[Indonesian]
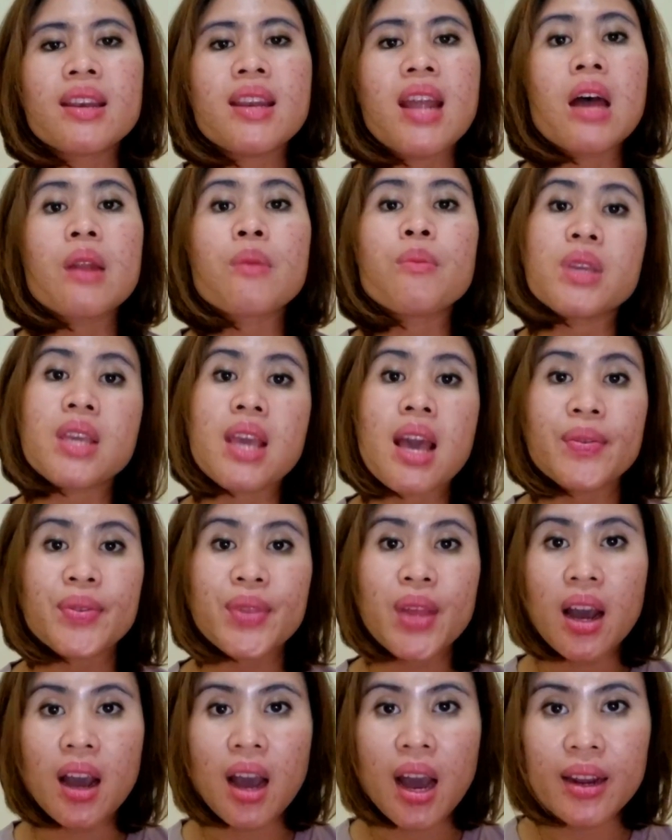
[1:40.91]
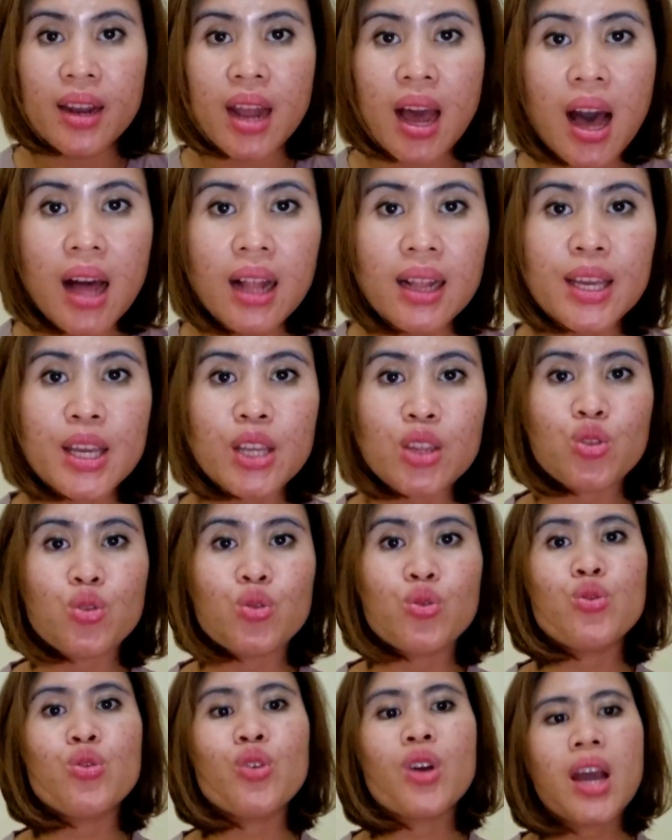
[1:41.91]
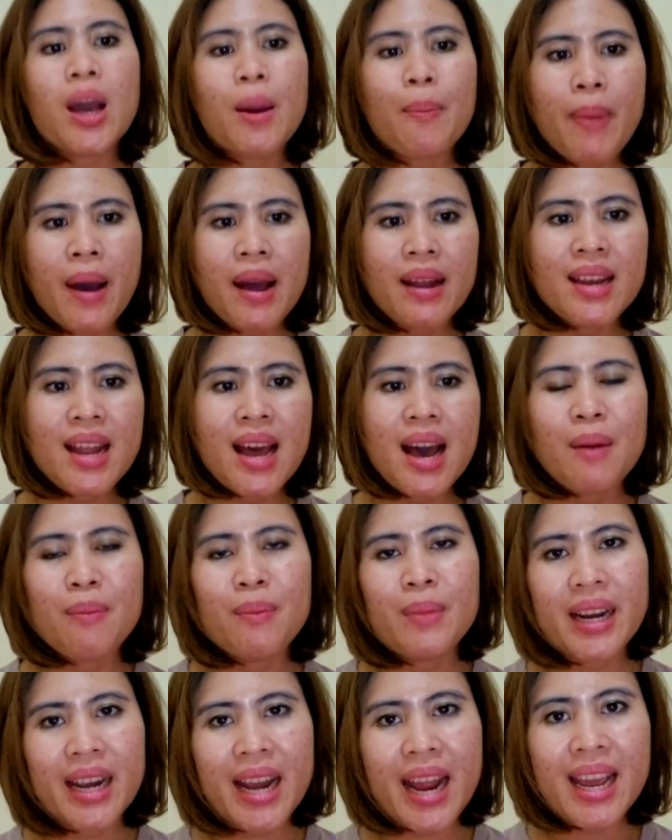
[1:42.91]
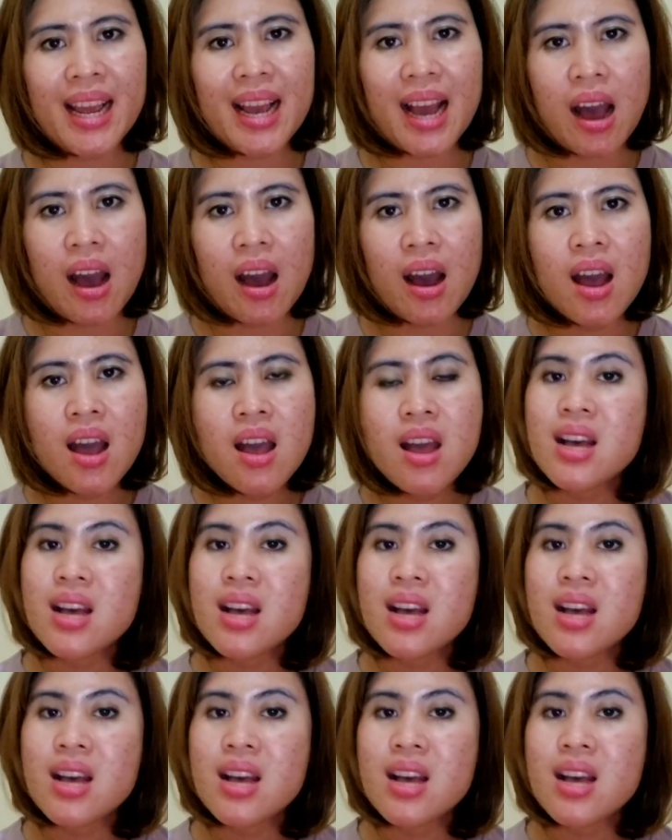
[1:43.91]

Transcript: dan menyatakan hal itu kepada mereka.